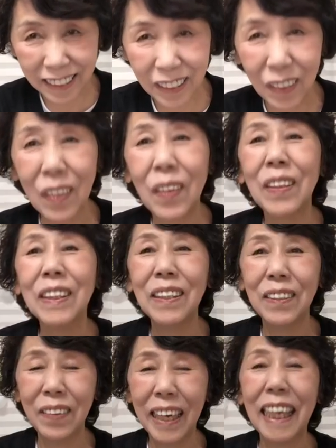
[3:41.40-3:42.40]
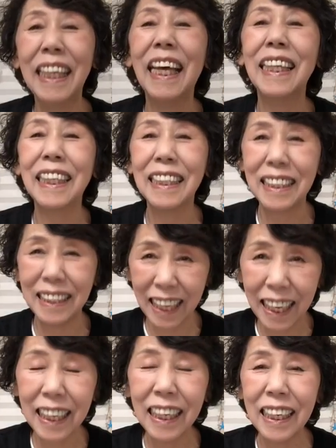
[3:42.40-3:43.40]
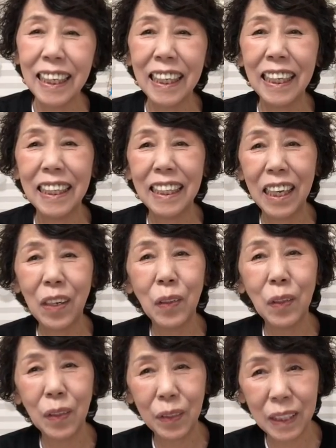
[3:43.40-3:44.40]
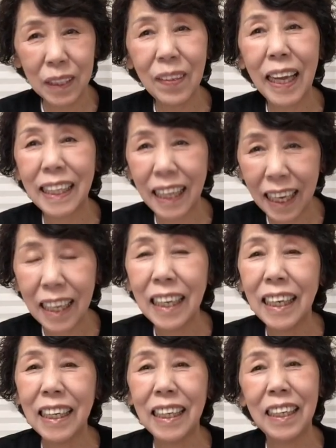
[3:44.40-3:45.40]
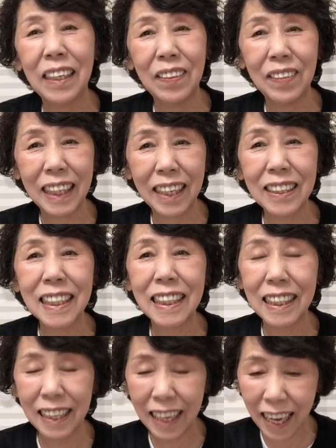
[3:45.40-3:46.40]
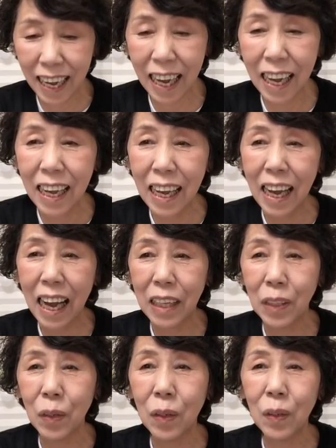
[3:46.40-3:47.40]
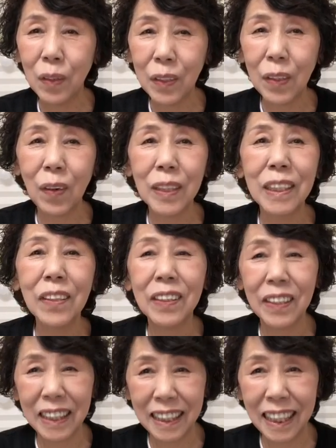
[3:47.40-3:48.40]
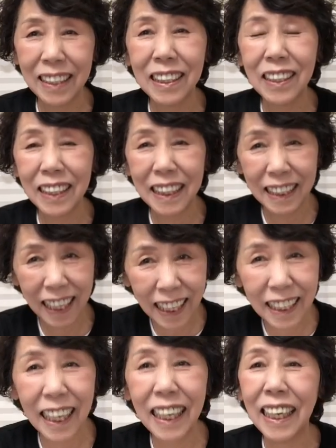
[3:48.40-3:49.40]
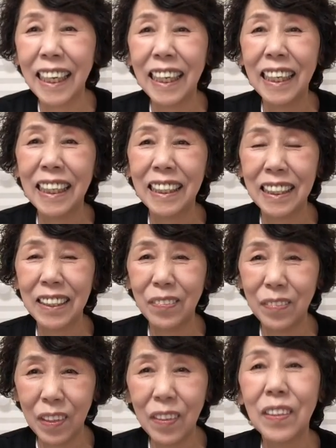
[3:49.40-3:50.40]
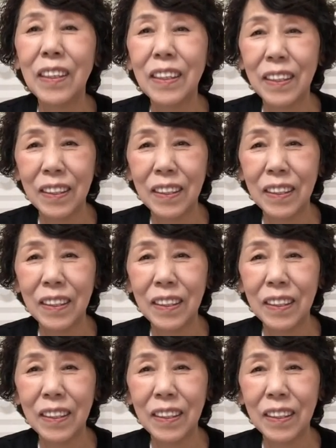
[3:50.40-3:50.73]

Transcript: とこういうわけなんですね。えー、でこの靴はね、えー、私があの本当お仕事行ってる時ね、えー、も